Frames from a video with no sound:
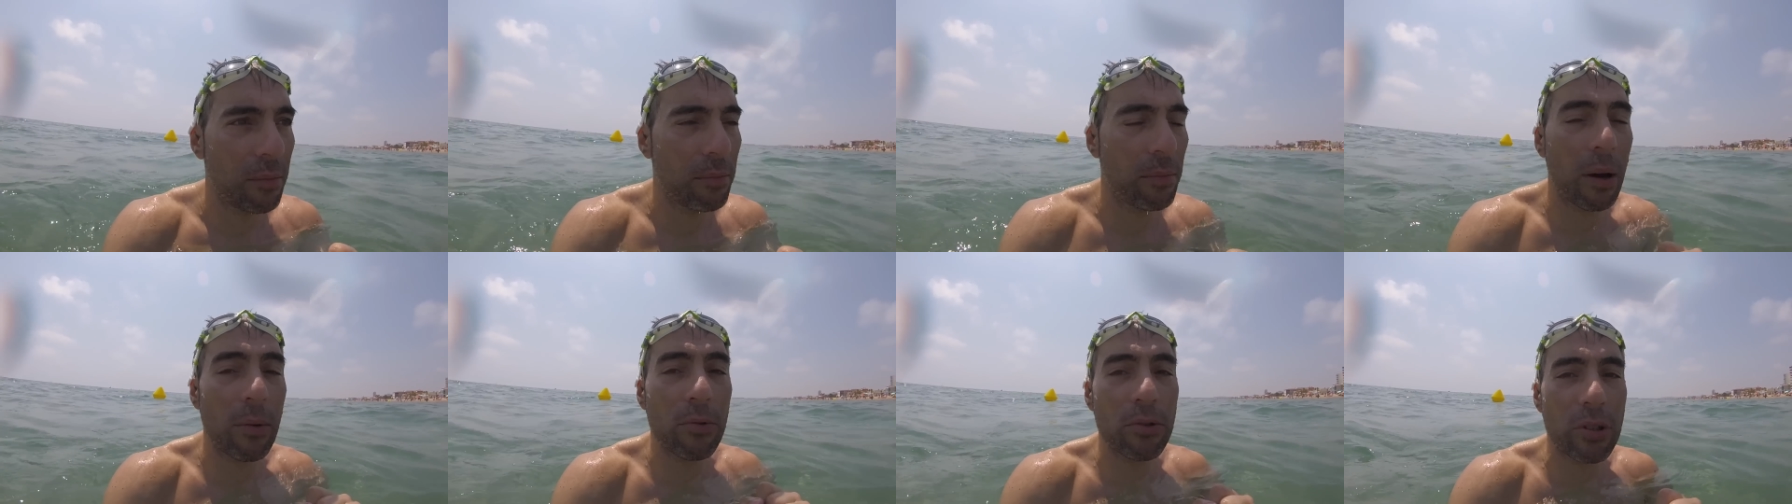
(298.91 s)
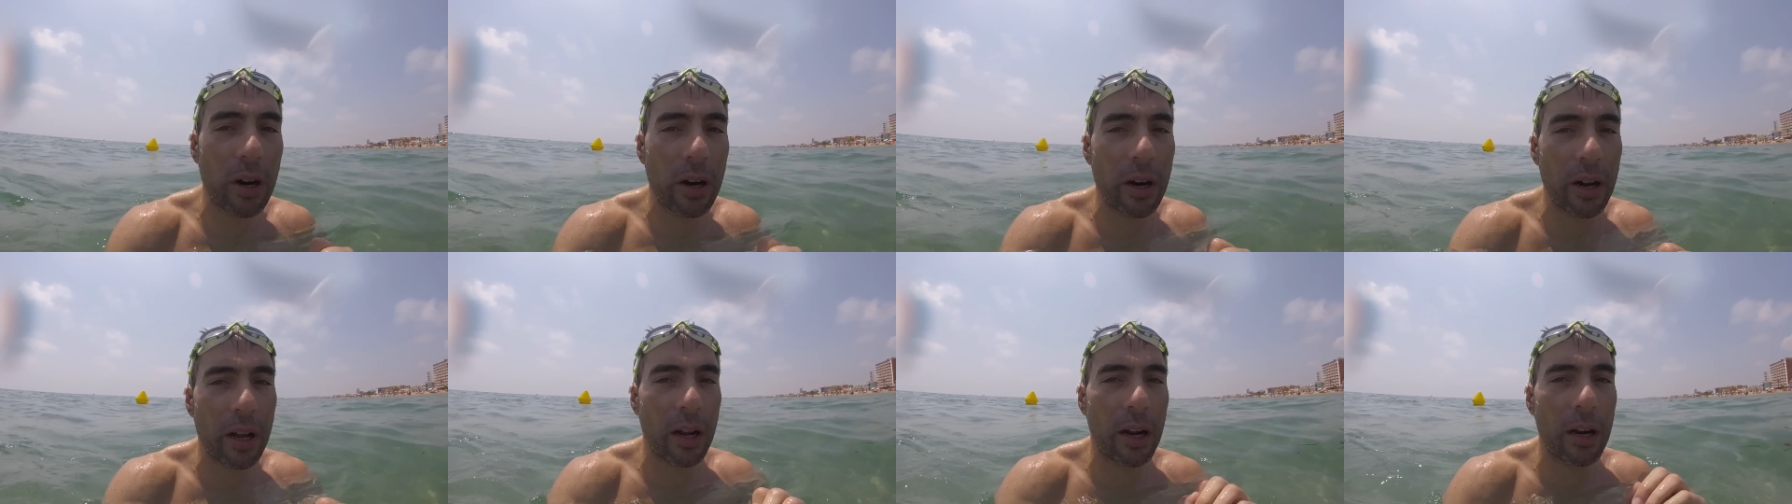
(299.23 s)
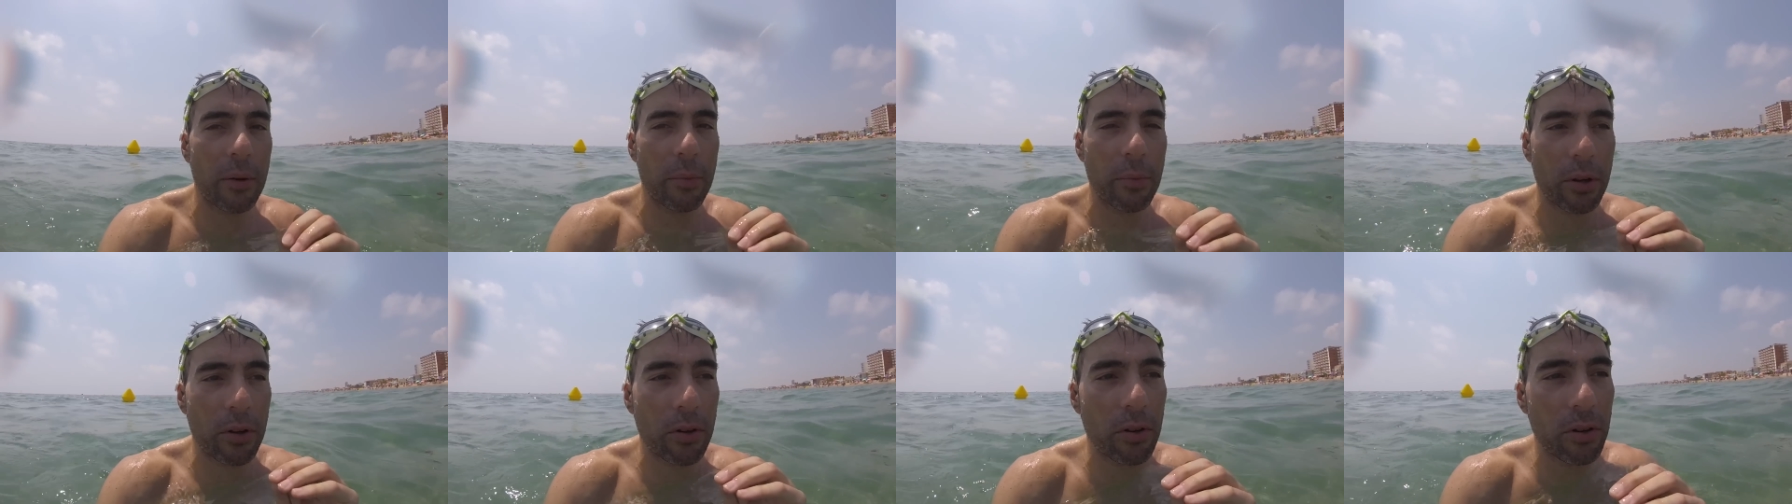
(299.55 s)
Vamos a
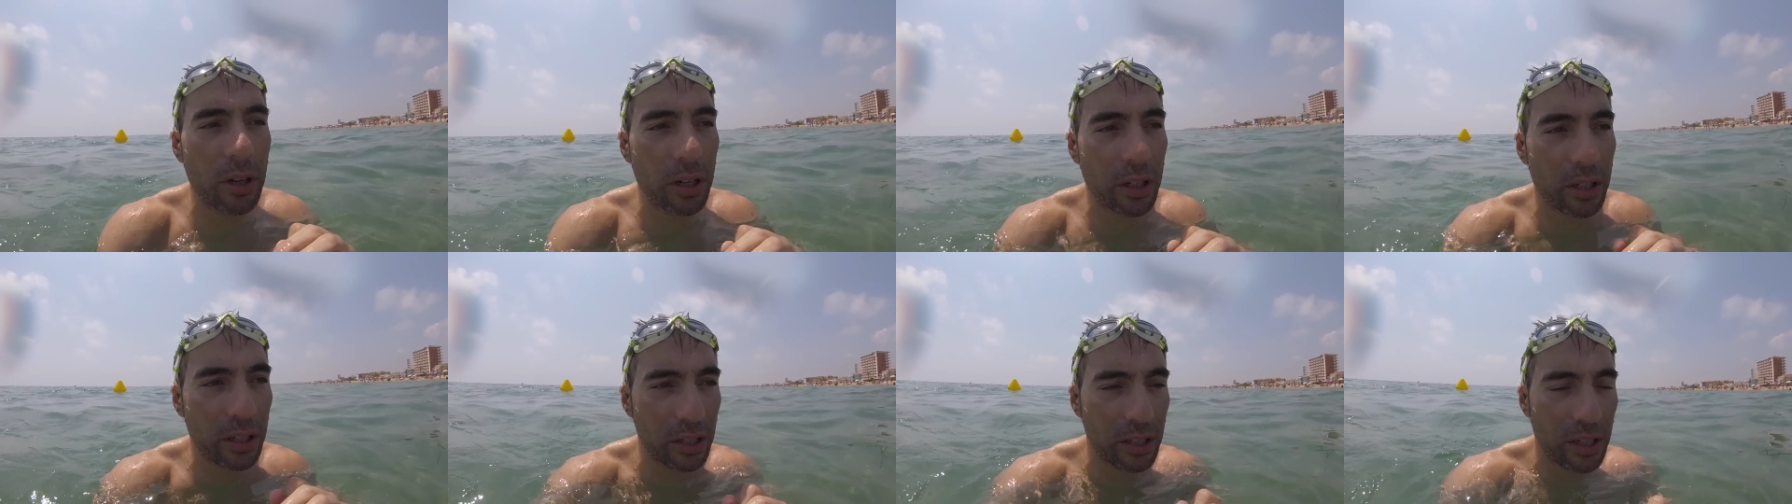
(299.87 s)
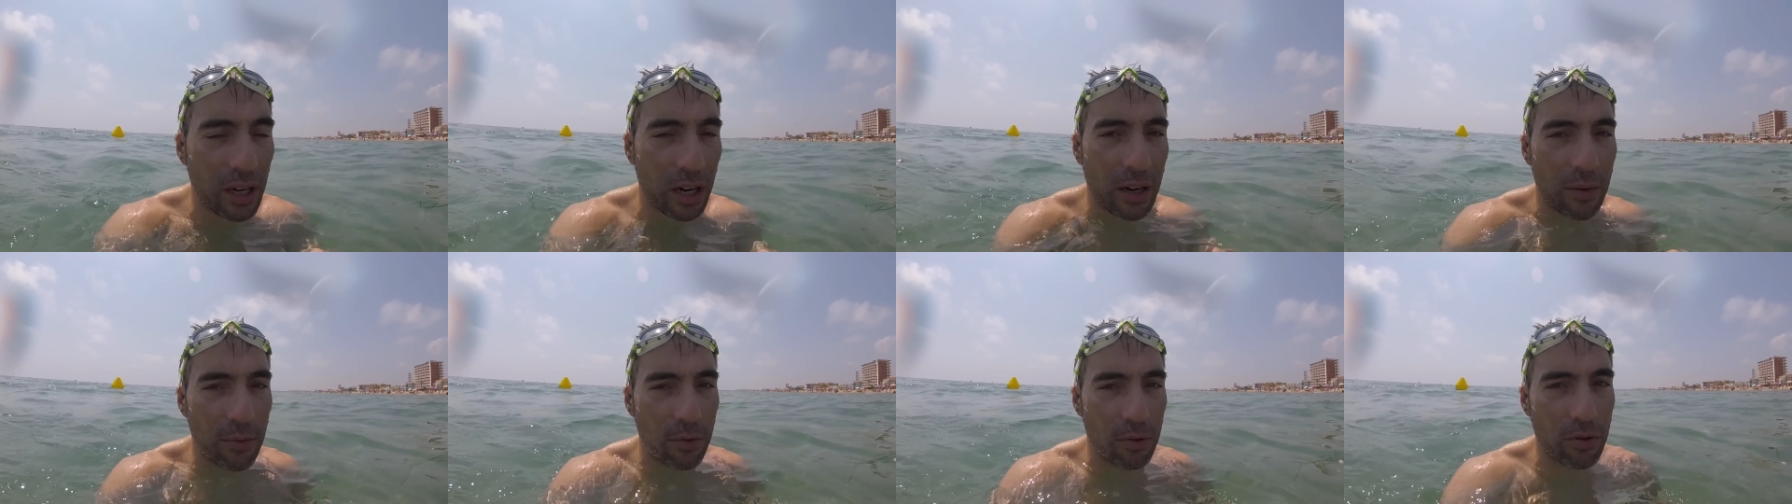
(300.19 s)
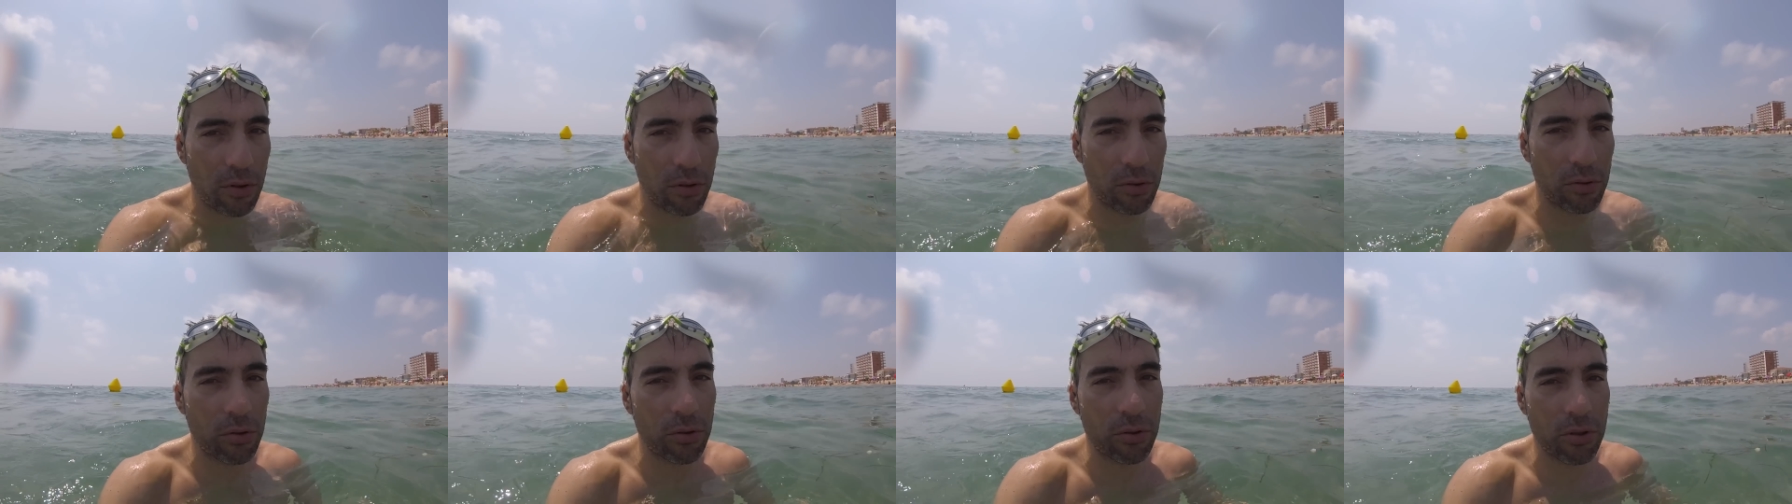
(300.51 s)
agregar mi Connect y sacamos
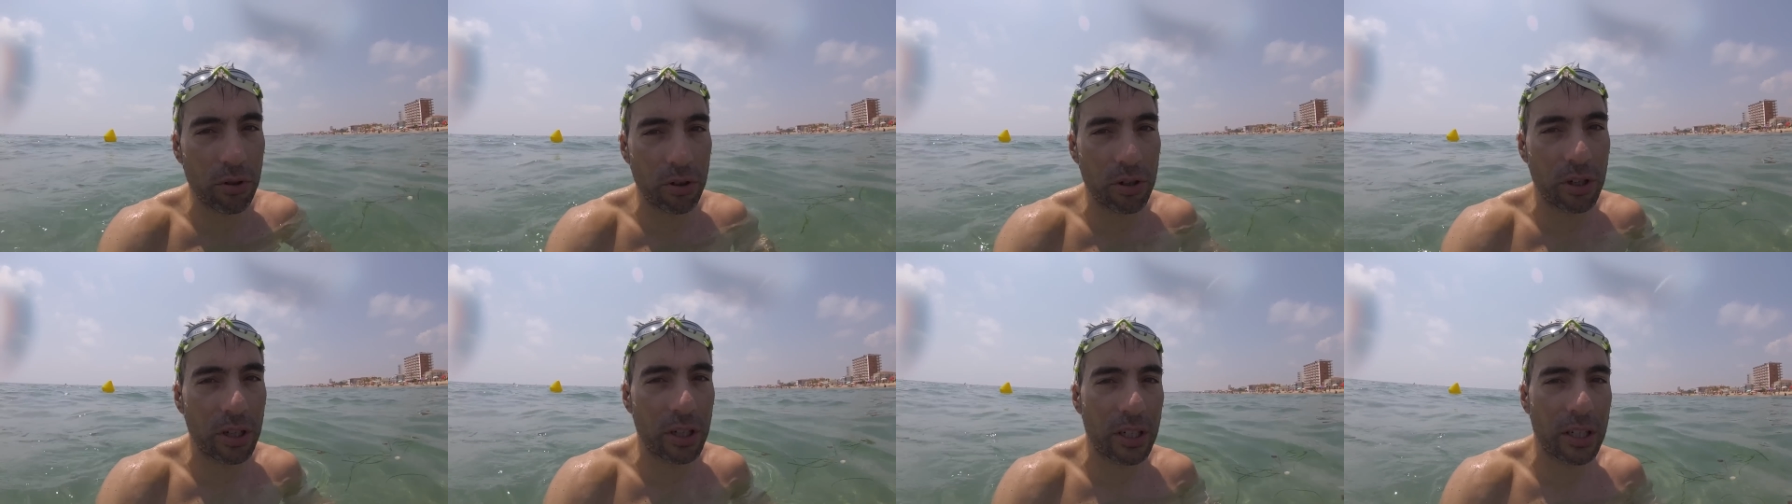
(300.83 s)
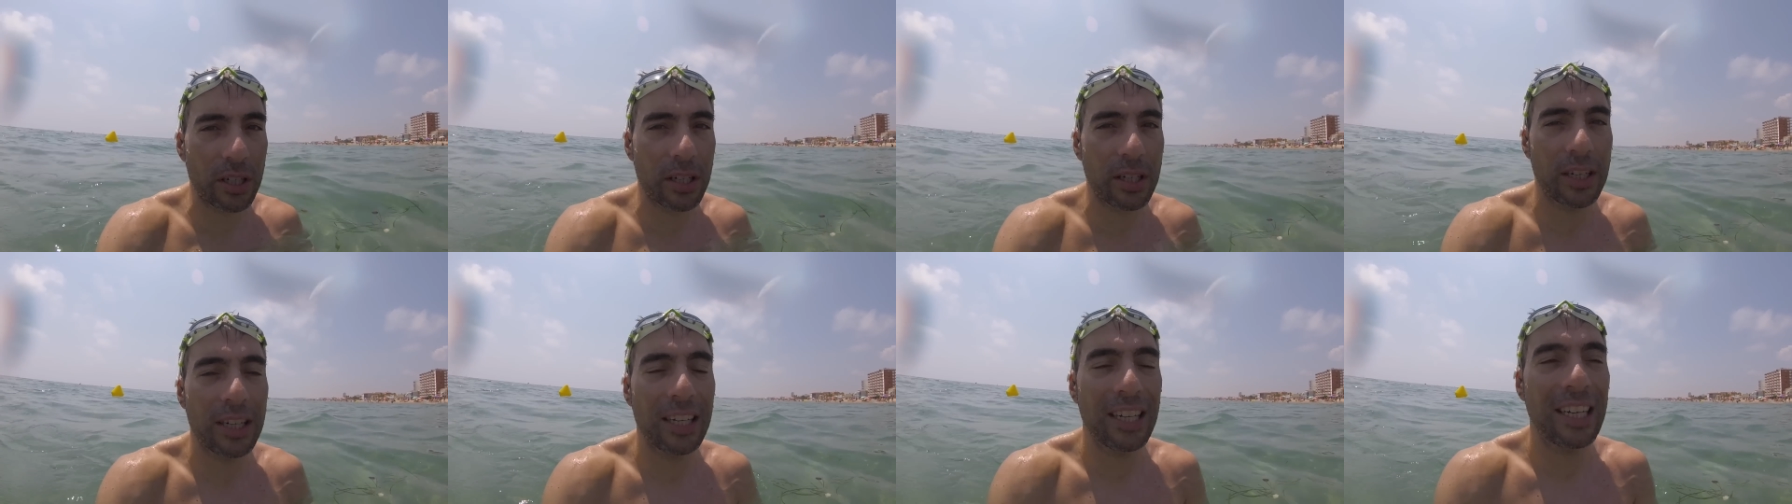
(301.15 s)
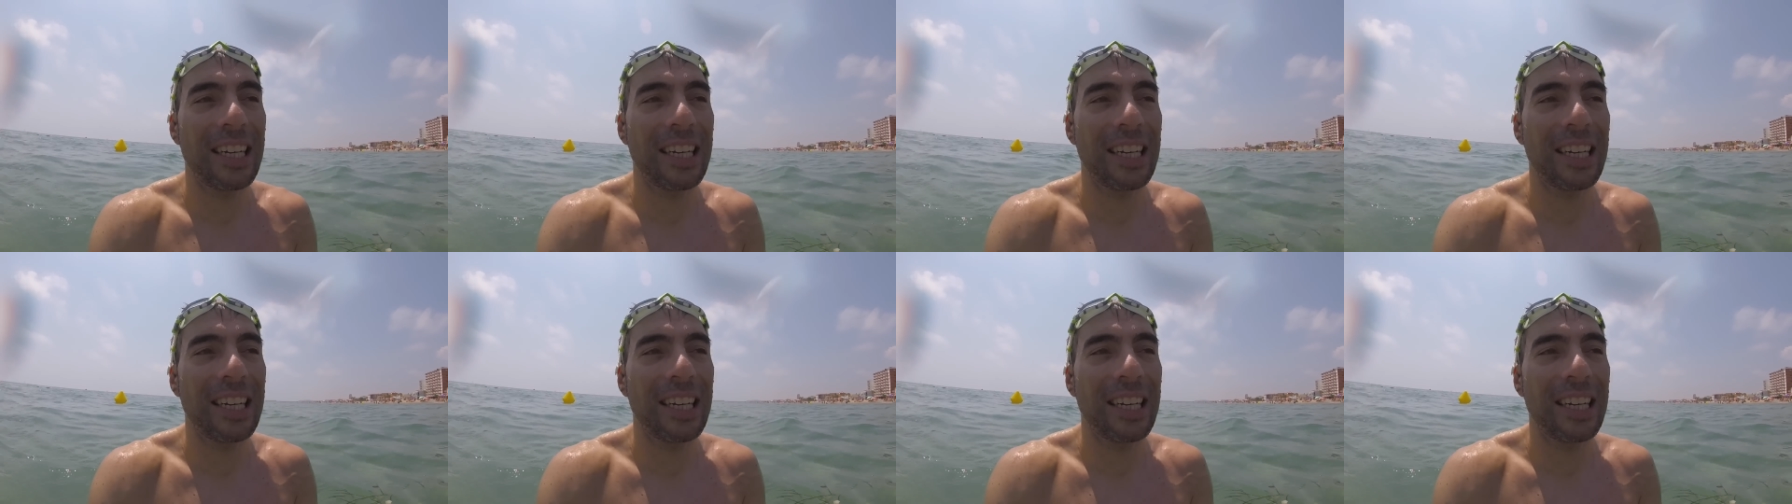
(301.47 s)
conclusiones.